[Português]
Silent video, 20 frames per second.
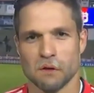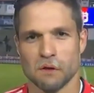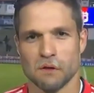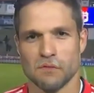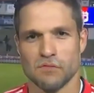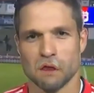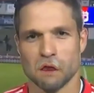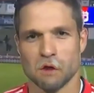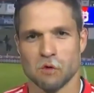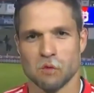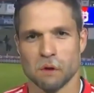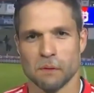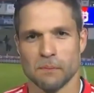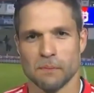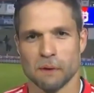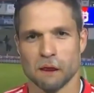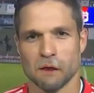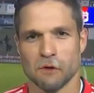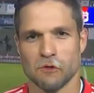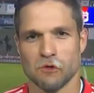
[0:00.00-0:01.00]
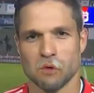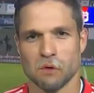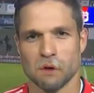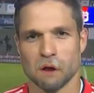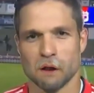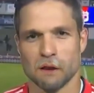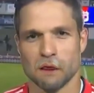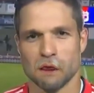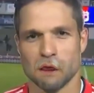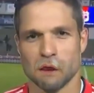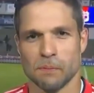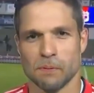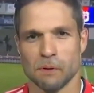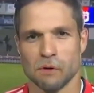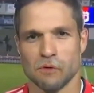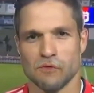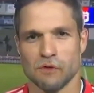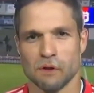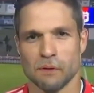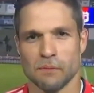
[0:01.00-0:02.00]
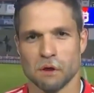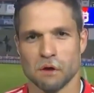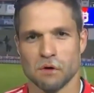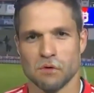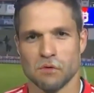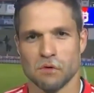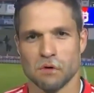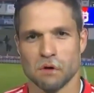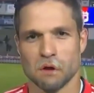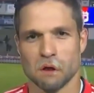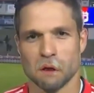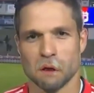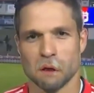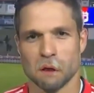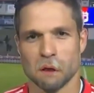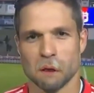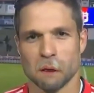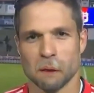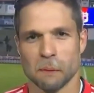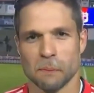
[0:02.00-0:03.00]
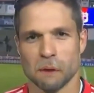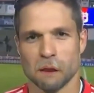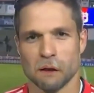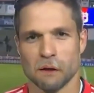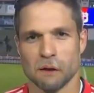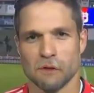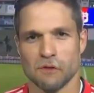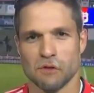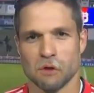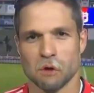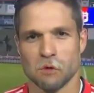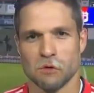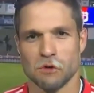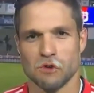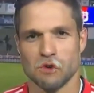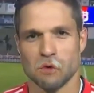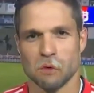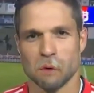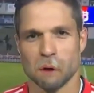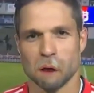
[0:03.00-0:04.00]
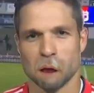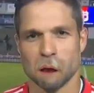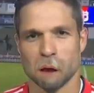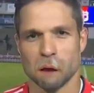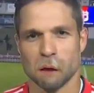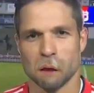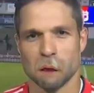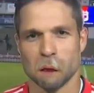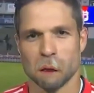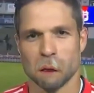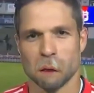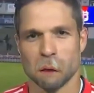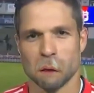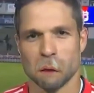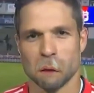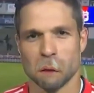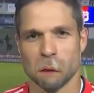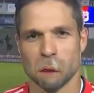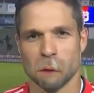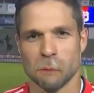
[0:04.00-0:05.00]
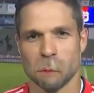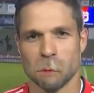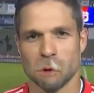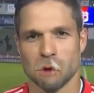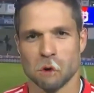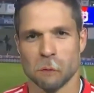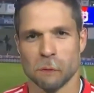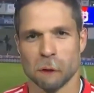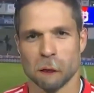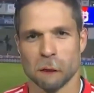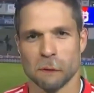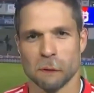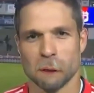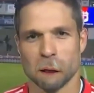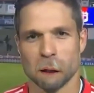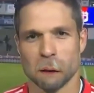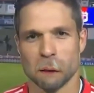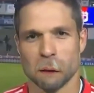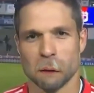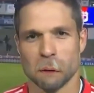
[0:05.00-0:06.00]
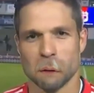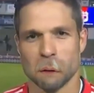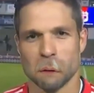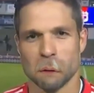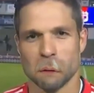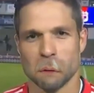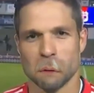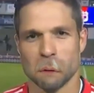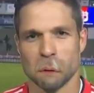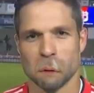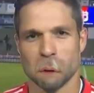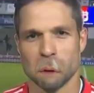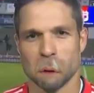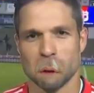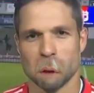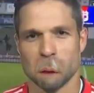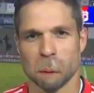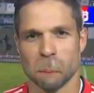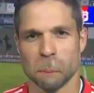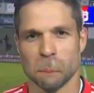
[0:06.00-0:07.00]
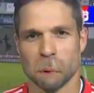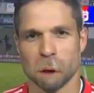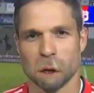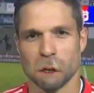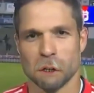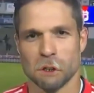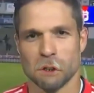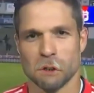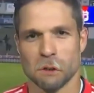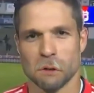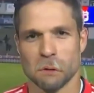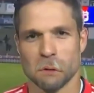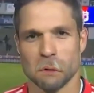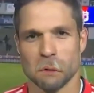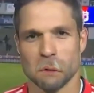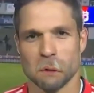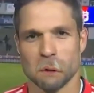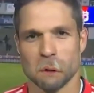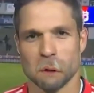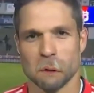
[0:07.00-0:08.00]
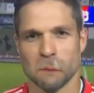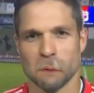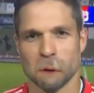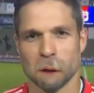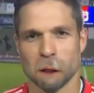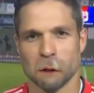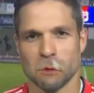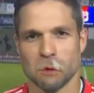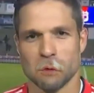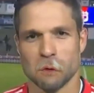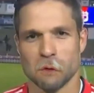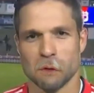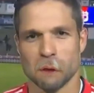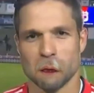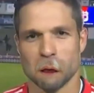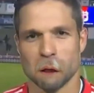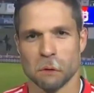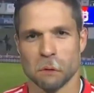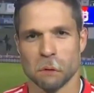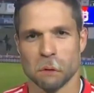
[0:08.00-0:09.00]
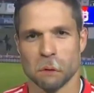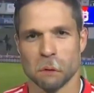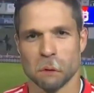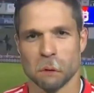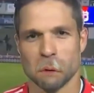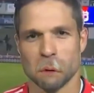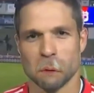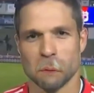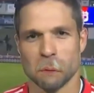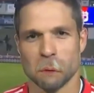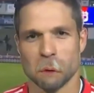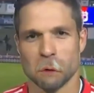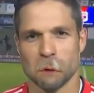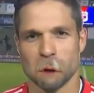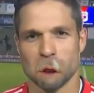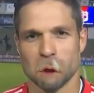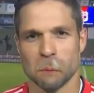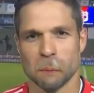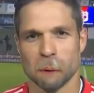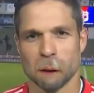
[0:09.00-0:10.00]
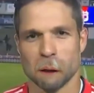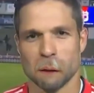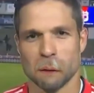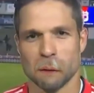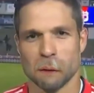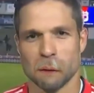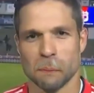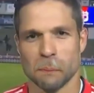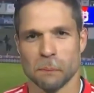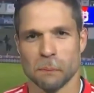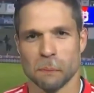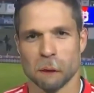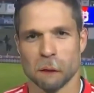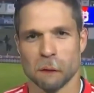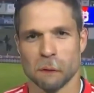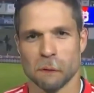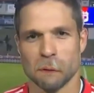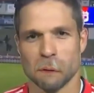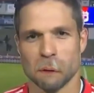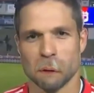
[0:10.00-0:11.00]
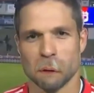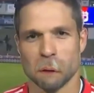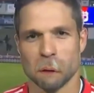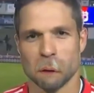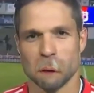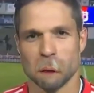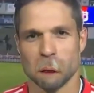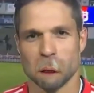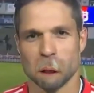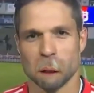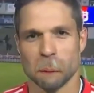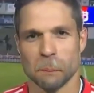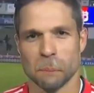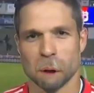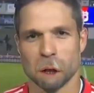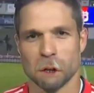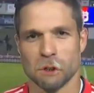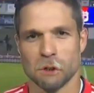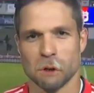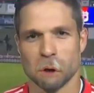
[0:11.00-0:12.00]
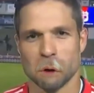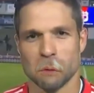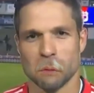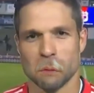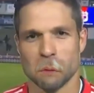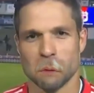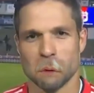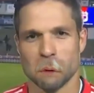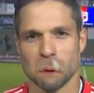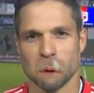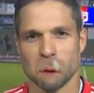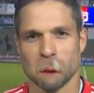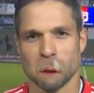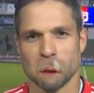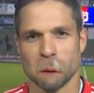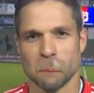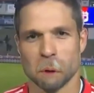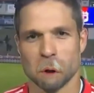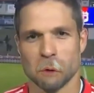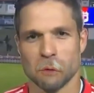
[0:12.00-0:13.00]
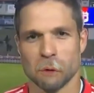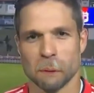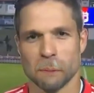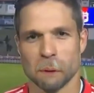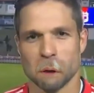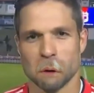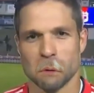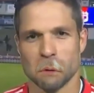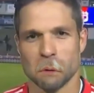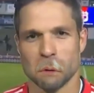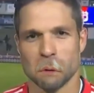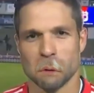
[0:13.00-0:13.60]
e tenho um imenso carinho pelo Flamengo. Minha intenção é continuar e vamos conversar ainda. Mas vai dar tudo certo eu tenho uma imensa paixão pelo Flamengo.